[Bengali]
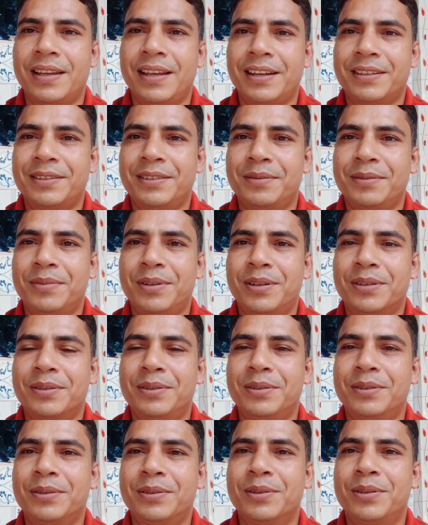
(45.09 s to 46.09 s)
একজন ভক্ত
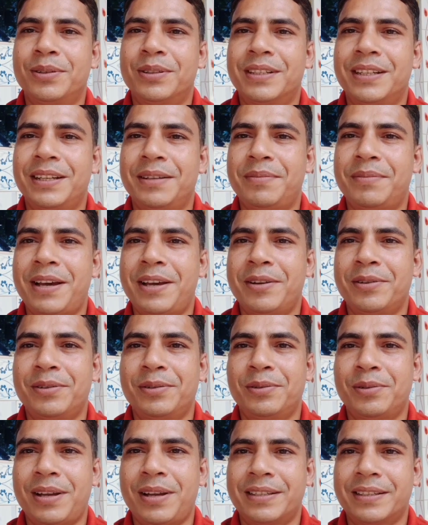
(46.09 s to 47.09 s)
তো সেই ভাইও
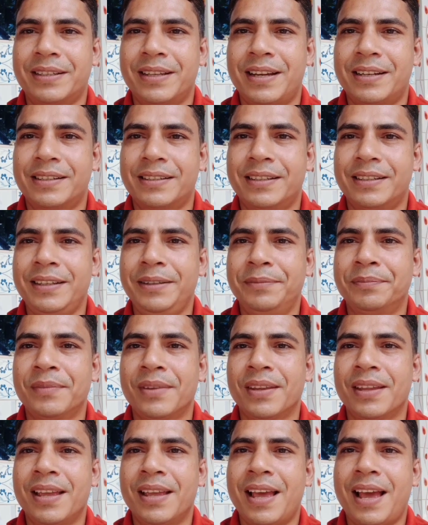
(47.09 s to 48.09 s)
কিন্তু আজকে আসছে
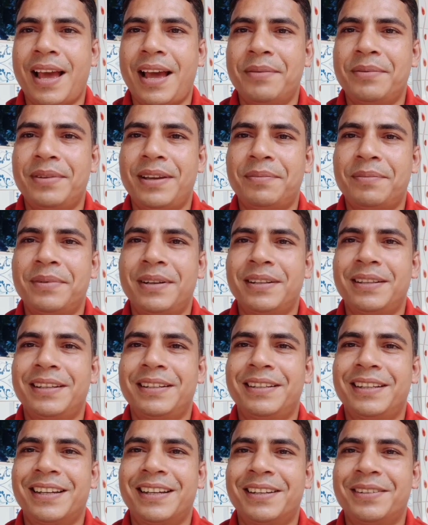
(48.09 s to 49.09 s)
আমি আপনাদের
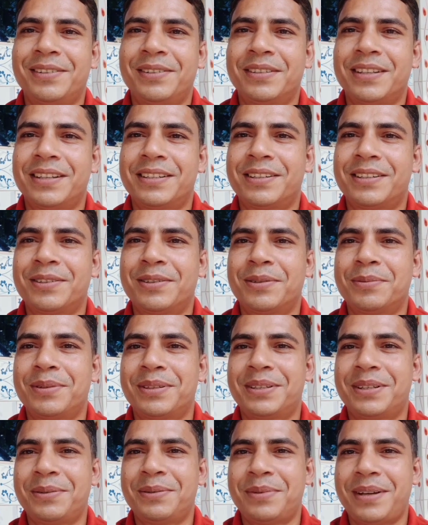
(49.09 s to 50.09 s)
দেখানোর চেষ্টা করব
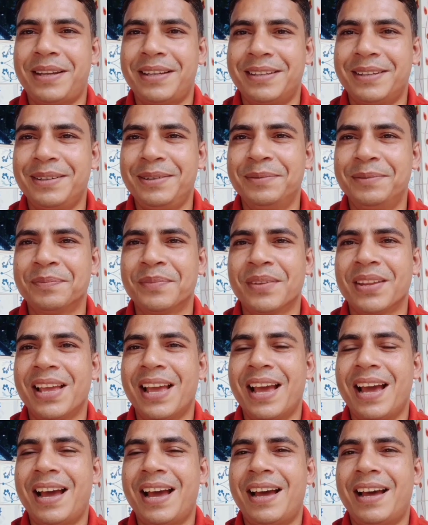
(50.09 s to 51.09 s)
সেই ভাইকেও
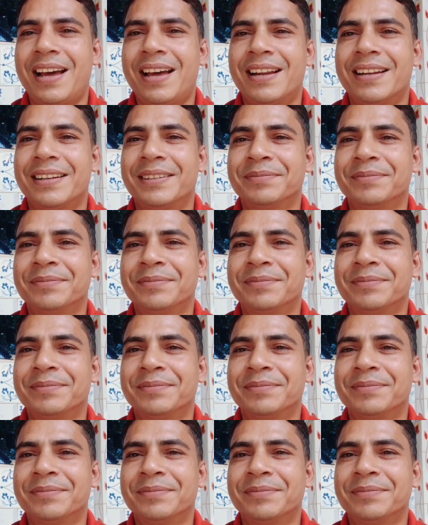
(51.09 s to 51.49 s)
আর